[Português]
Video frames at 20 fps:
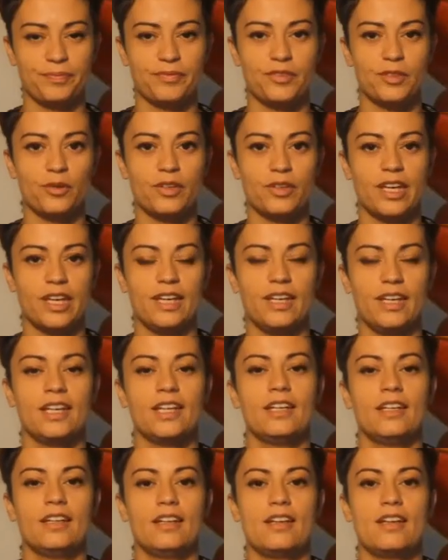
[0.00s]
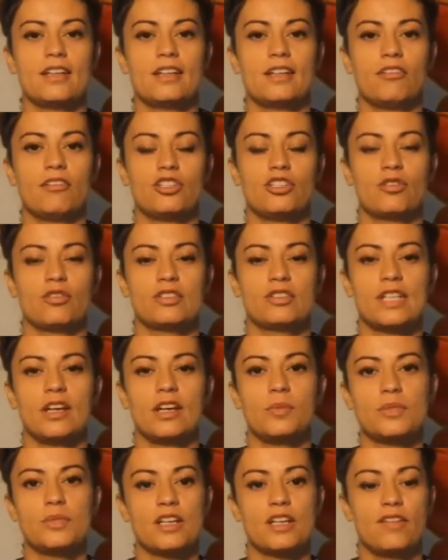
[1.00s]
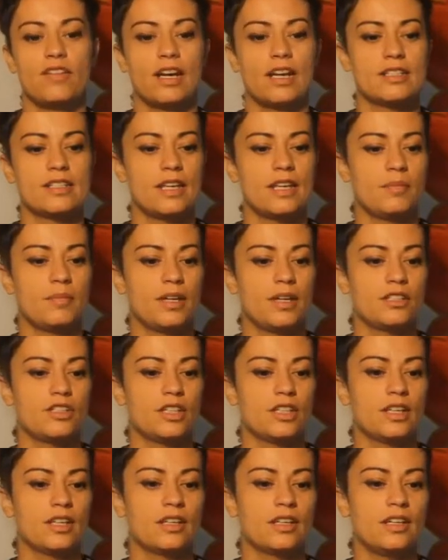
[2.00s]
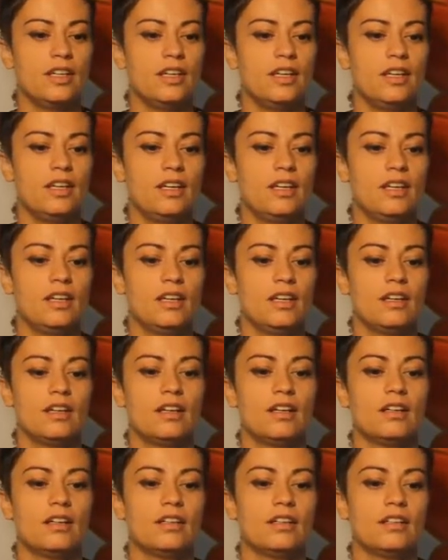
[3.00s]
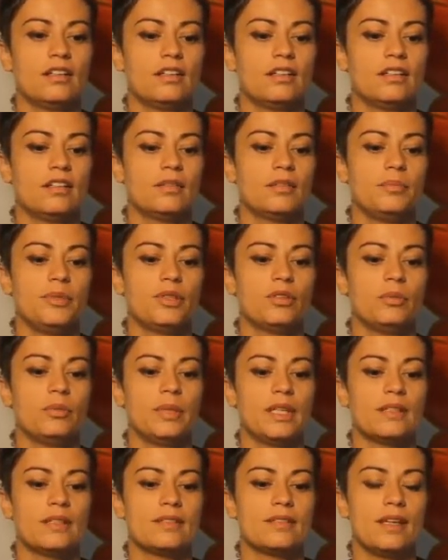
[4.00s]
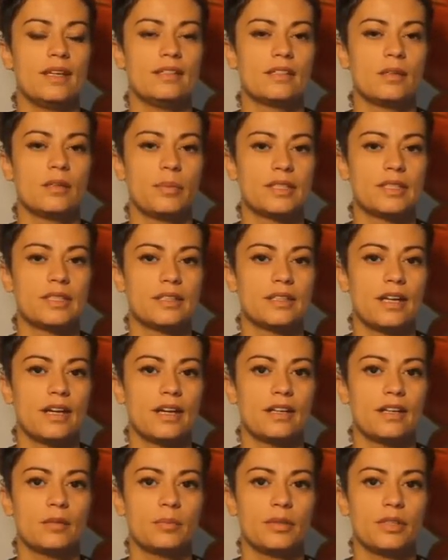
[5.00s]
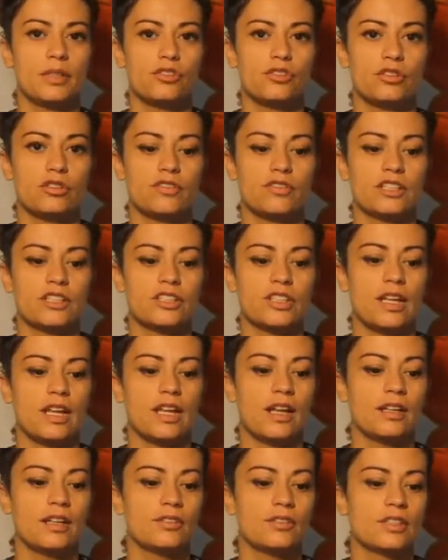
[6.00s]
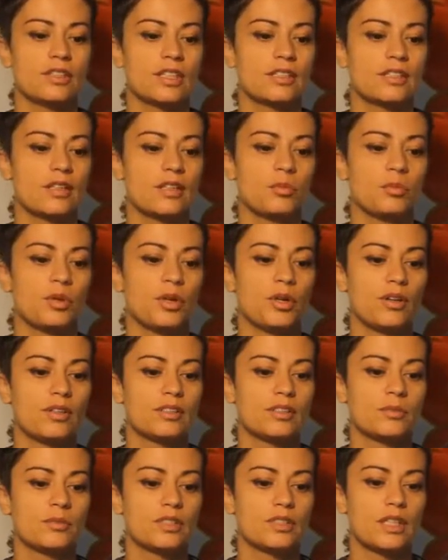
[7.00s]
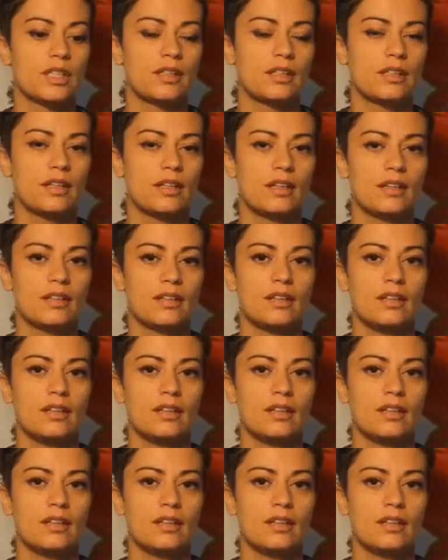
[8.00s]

Ok, então a gente consegue observar nessa imagem aqui a bioluminescência apresentada pelos dinoflagelados que estão próximos aqui da,